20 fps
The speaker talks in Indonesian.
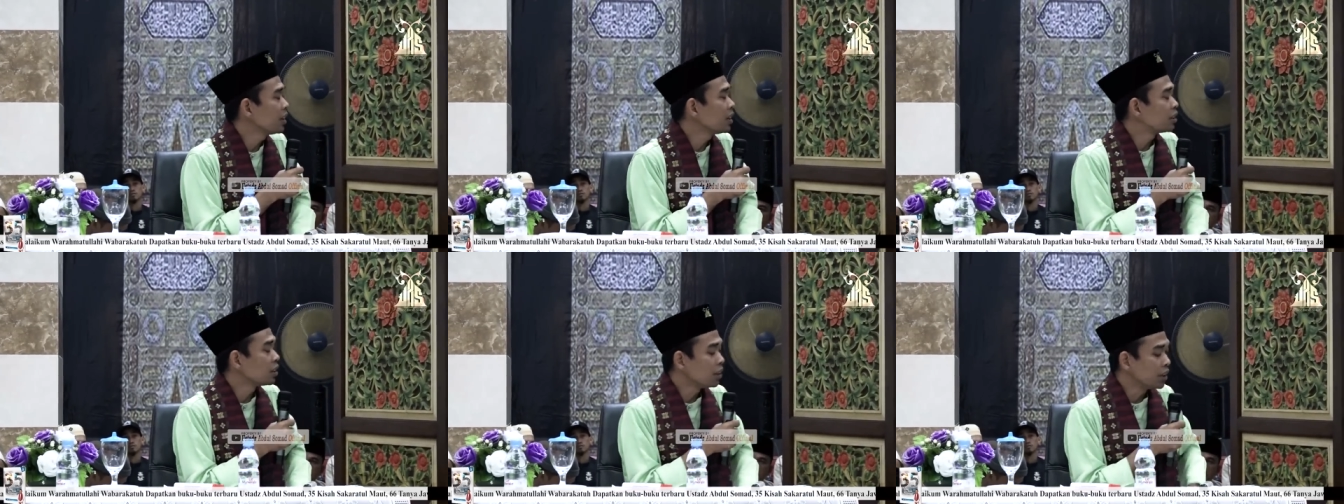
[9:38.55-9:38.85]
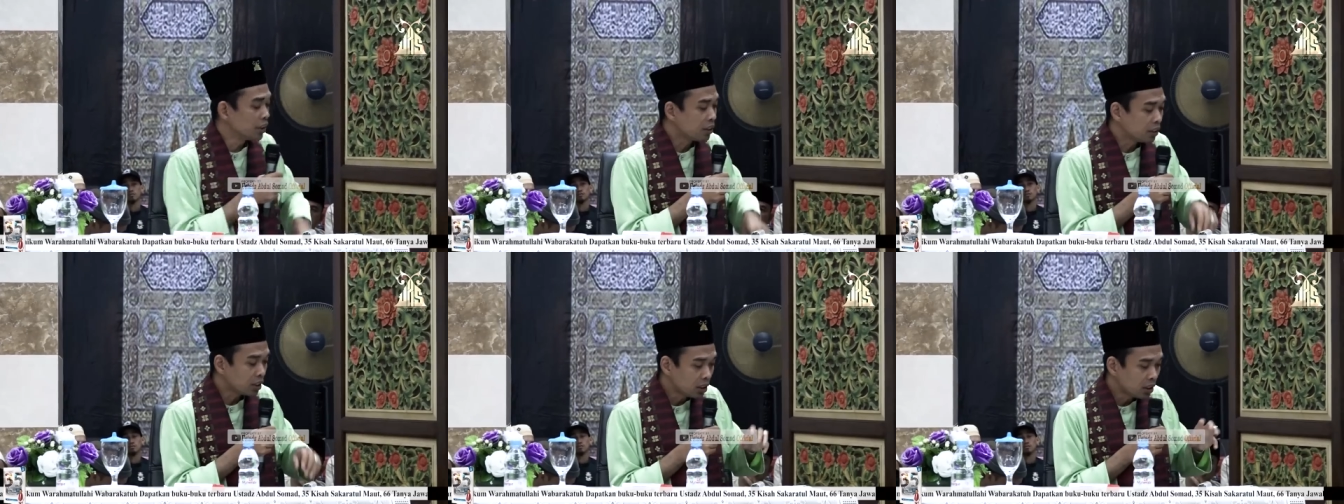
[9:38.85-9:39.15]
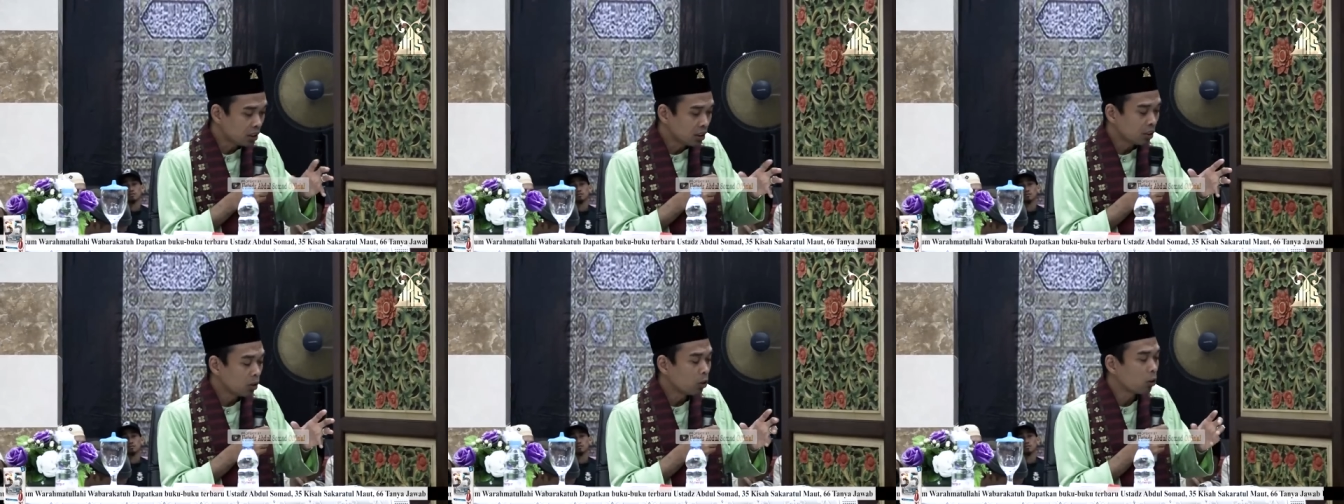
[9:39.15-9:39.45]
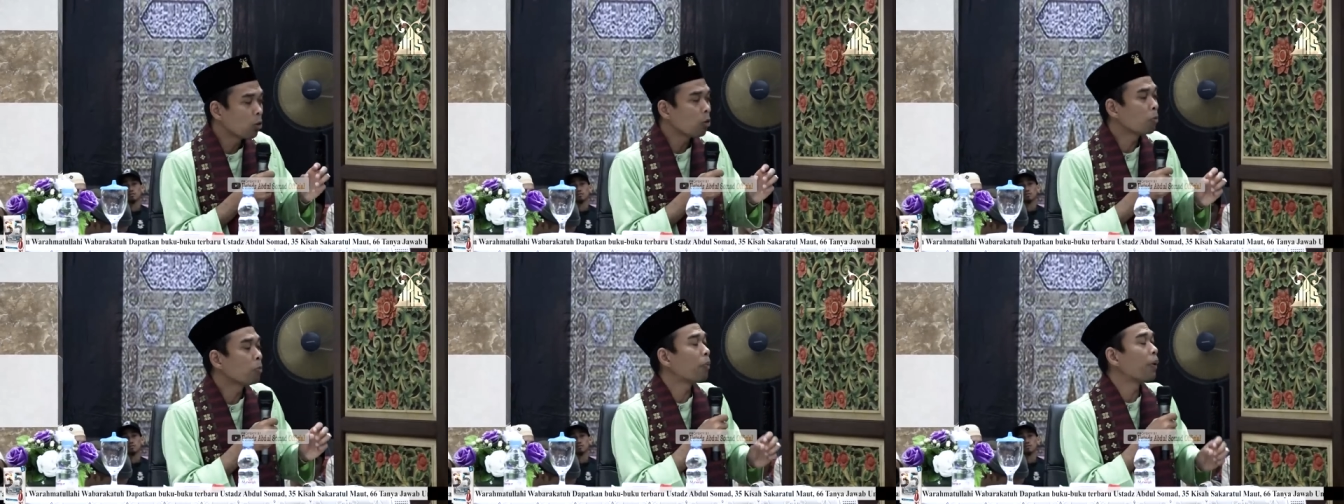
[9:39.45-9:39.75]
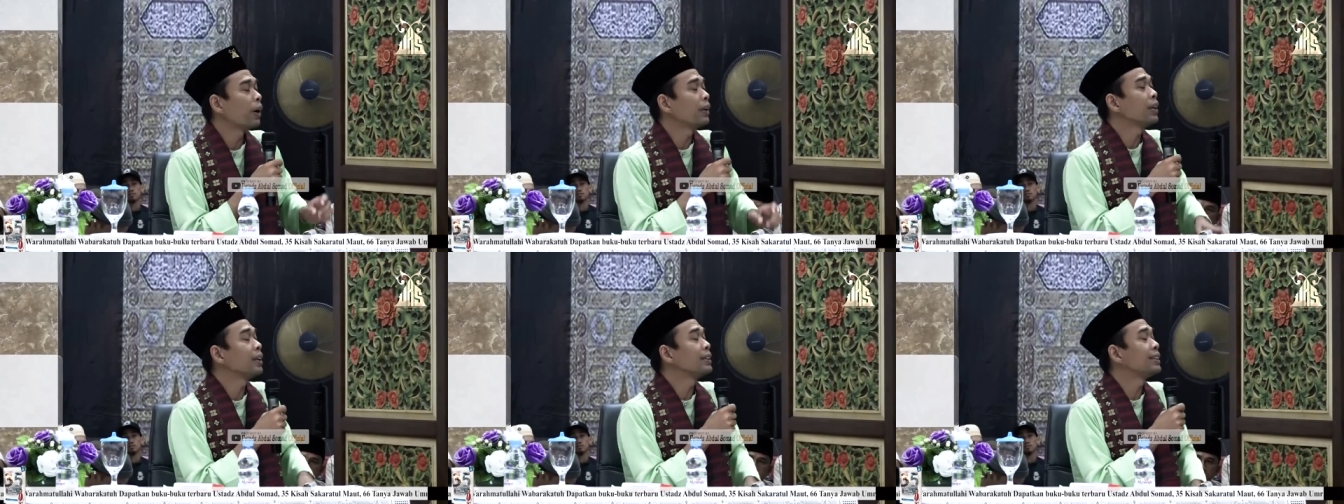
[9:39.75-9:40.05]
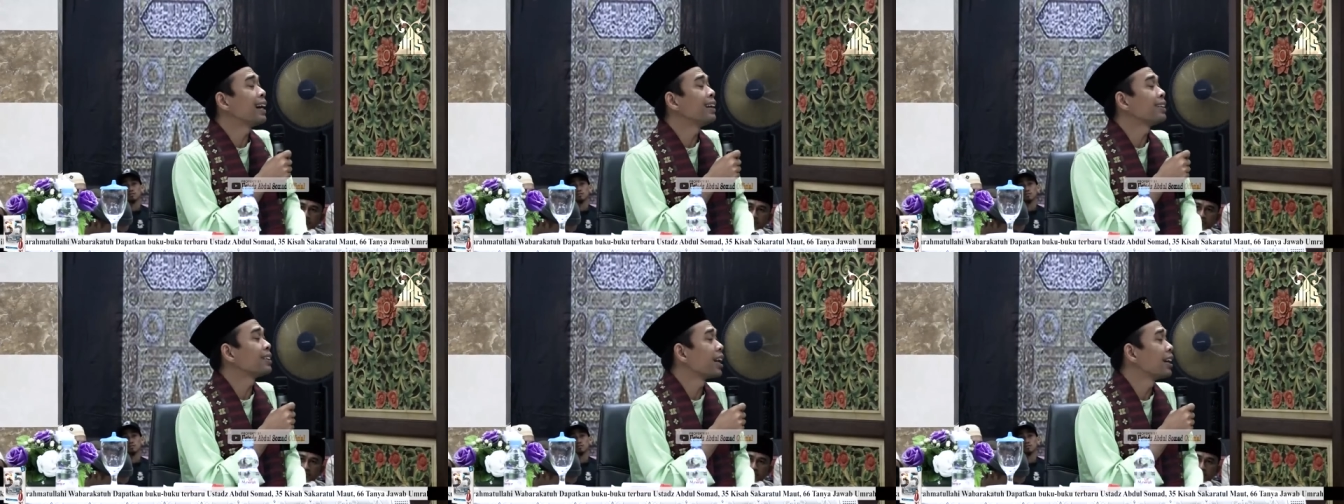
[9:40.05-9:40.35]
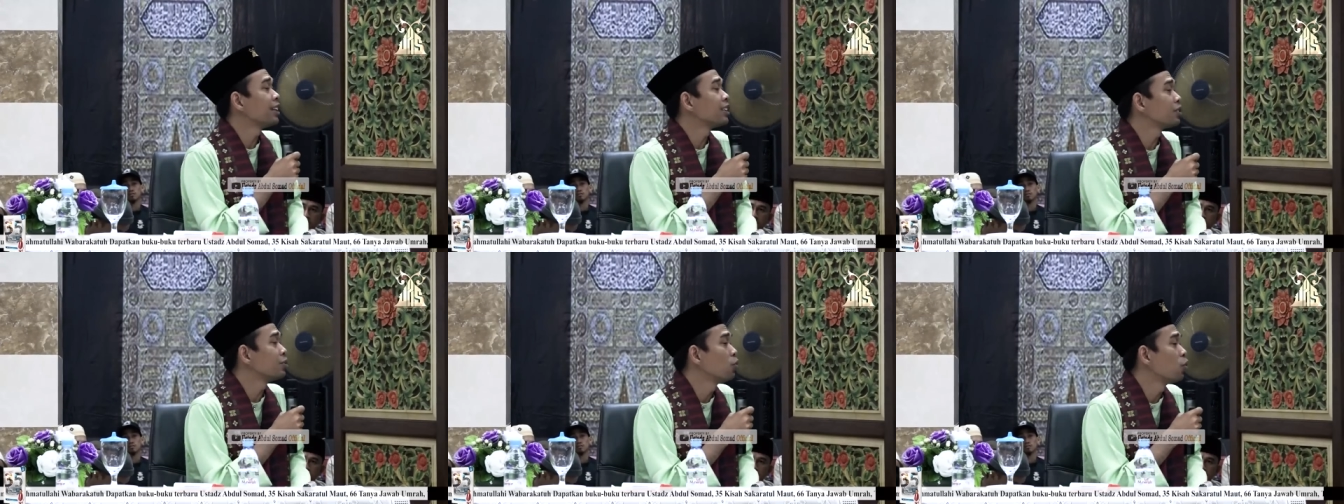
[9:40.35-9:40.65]
diteliti, rupanya
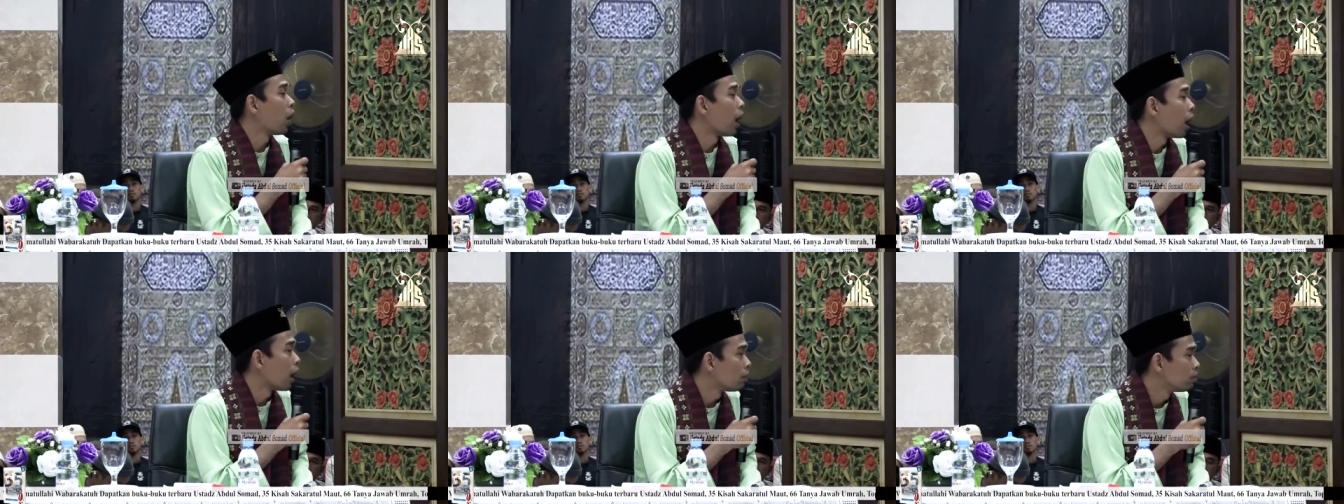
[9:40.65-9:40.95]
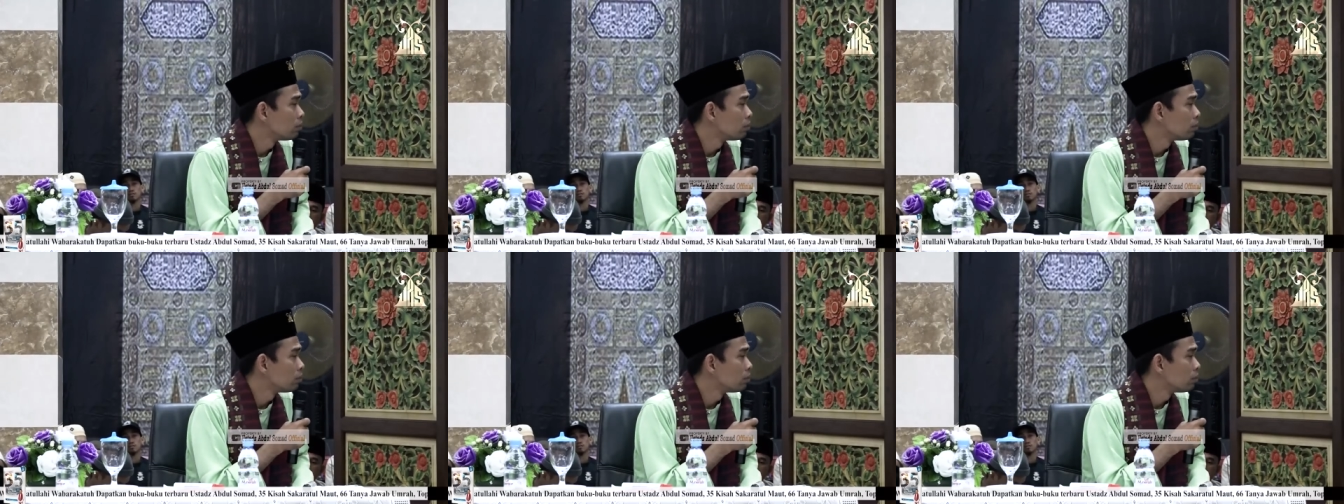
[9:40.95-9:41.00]
jantan semua.